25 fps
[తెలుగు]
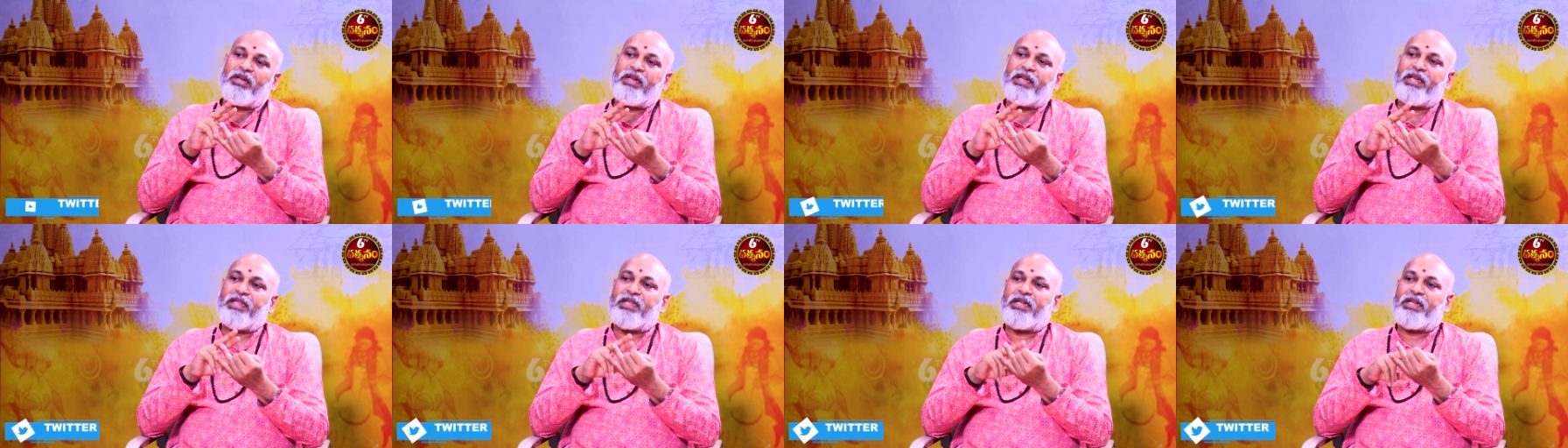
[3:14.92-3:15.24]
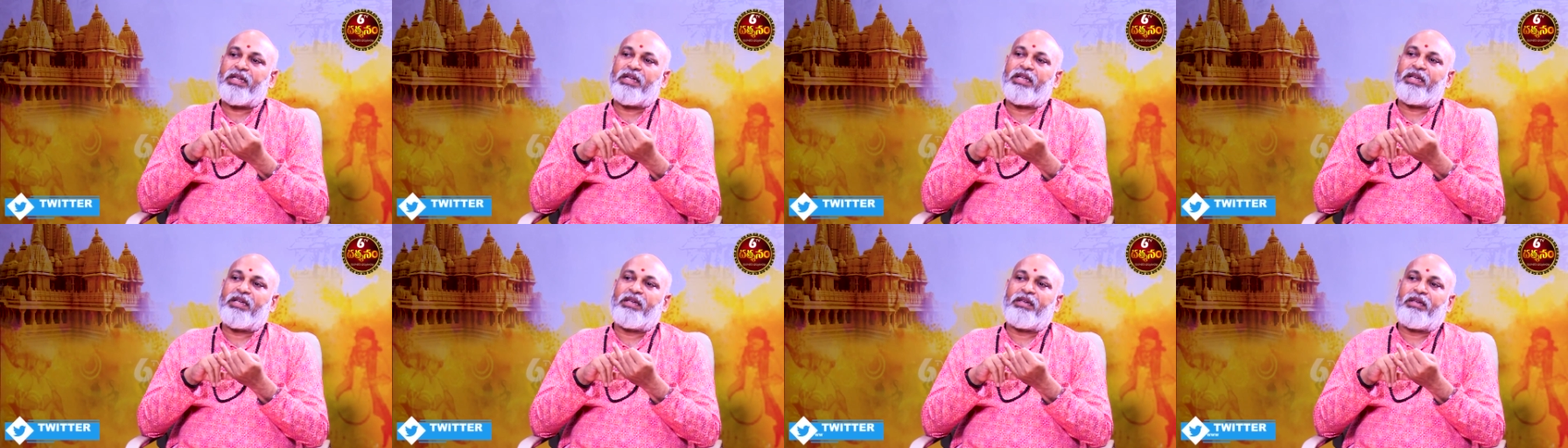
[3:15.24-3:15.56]

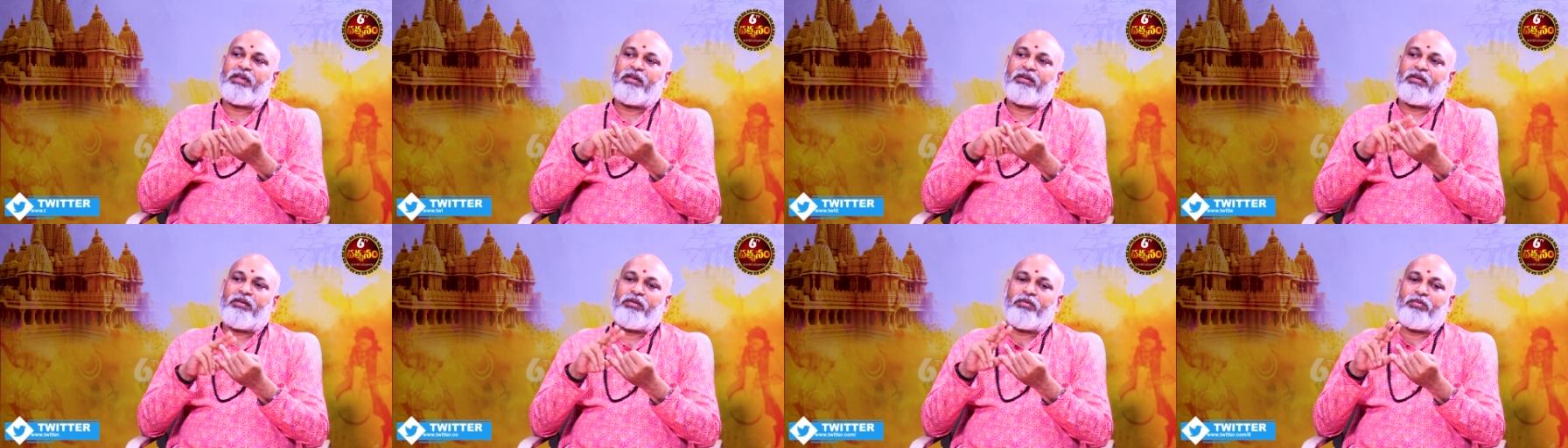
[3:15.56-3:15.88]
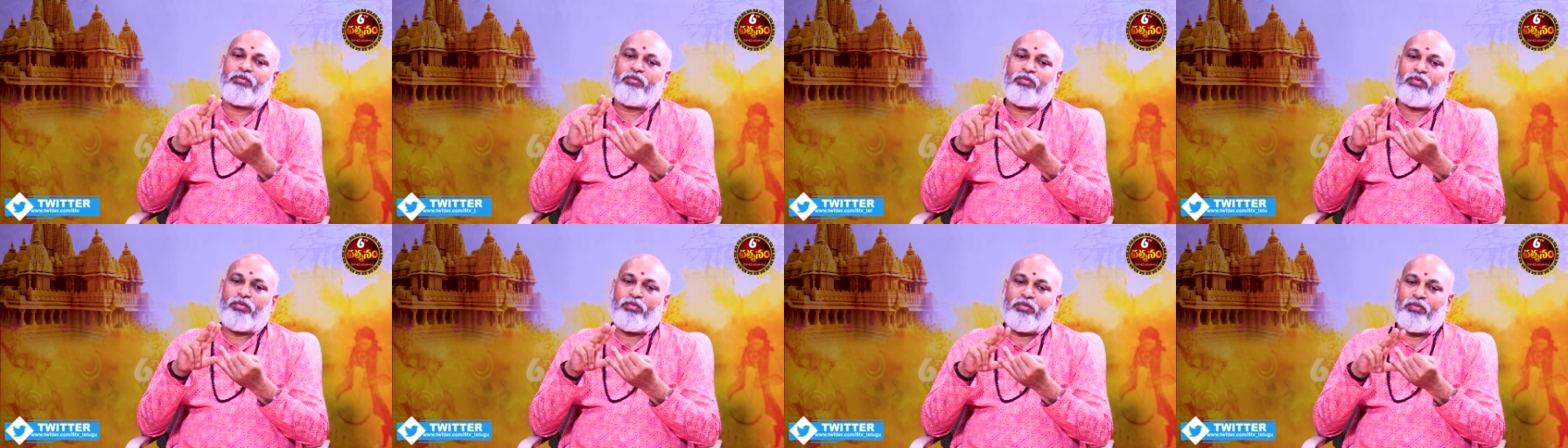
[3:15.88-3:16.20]
లేదండి
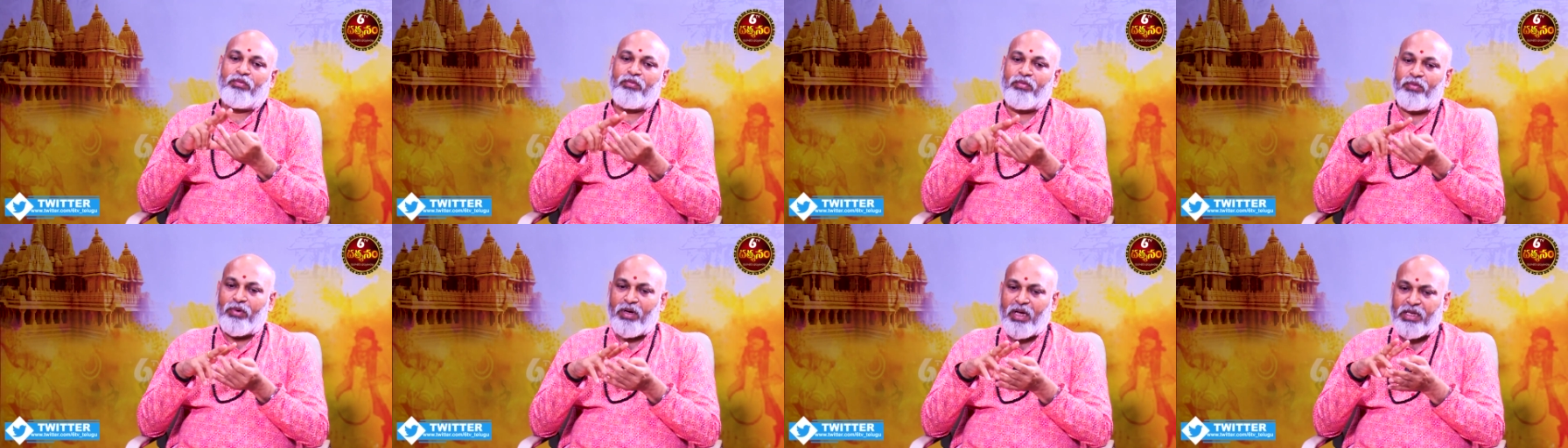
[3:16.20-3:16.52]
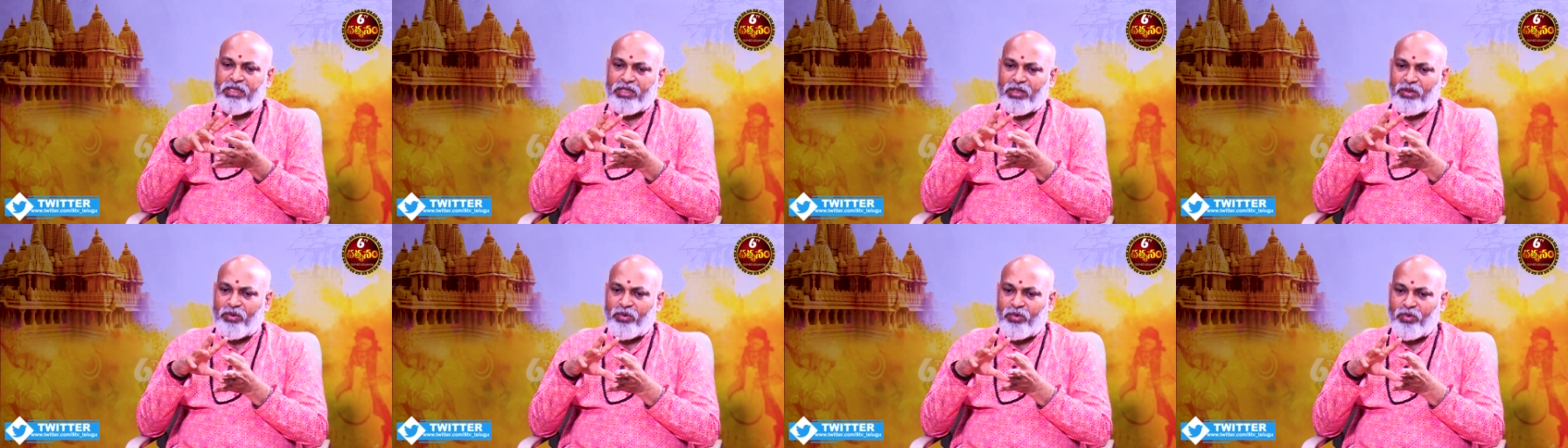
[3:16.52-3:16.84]

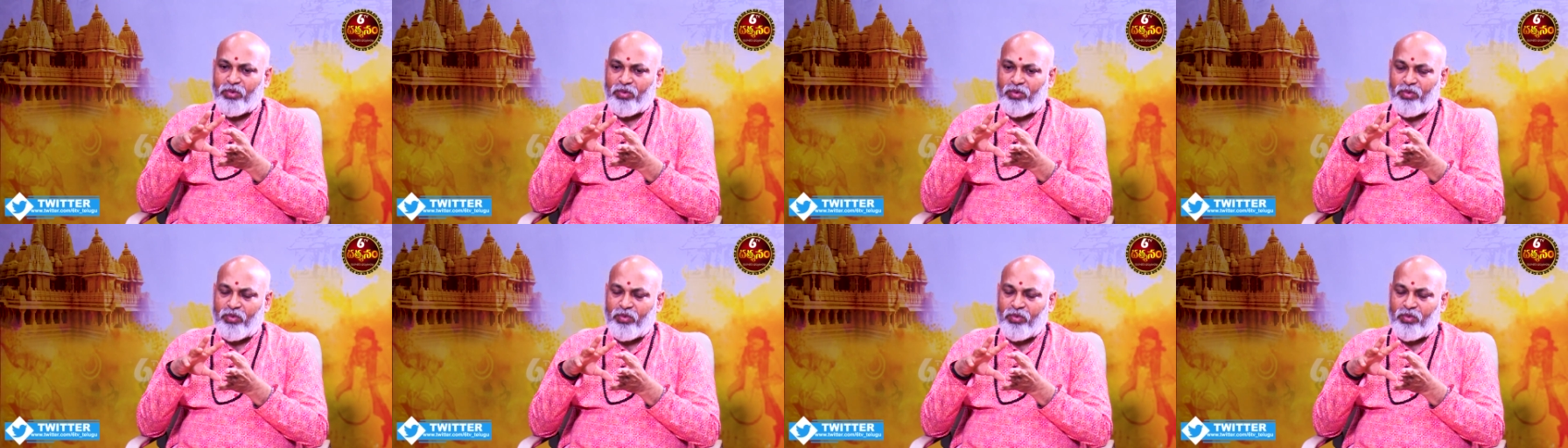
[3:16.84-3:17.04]
అసలు